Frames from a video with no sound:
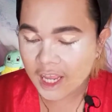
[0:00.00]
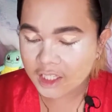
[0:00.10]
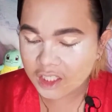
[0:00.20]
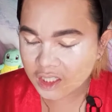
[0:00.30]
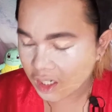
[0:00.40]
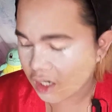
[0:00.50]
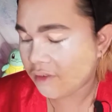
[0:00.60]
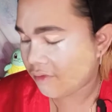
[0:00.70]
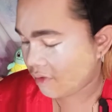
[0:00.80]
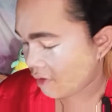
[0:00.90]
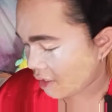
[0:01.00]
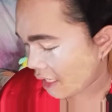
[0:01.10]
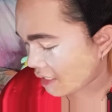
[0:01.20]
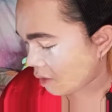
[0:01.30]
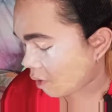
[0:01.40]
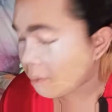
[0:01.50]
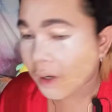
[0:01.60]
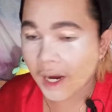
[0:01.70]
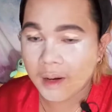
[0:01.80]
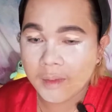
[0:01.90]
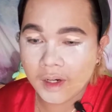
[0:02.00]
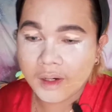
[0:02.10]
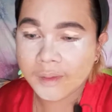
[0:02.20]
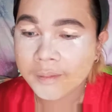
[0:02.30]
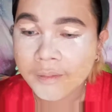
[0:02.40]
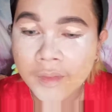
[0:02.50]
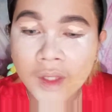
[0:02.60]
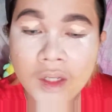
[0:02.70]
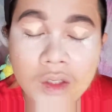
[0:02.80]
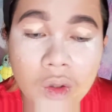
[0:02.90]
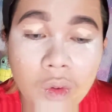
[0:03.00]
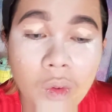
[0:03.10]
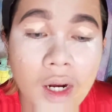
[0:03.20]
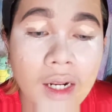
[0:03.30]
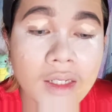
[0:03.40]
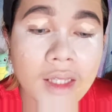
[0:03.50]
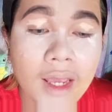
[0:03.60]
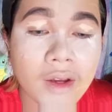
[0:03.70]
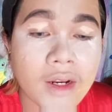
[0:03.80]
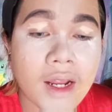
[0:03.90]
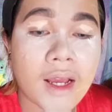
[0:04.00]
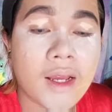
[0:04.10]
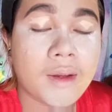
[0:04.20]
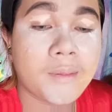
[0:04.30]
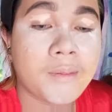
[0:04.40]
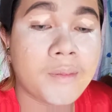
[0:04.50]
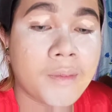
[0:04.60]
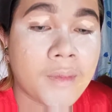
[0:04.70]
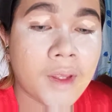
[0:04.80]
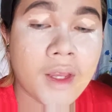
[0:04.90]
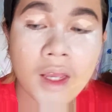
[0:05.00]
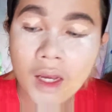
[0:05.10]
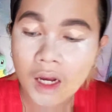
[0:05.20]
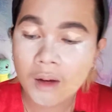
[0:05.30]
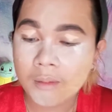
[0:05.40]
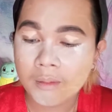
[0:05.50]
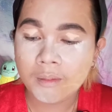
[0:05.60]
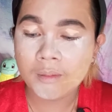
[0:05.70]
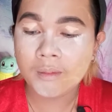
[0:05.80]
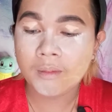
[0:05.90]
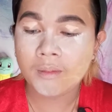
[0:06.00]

and serve as our primer. So, kukuha lang tayo ng um,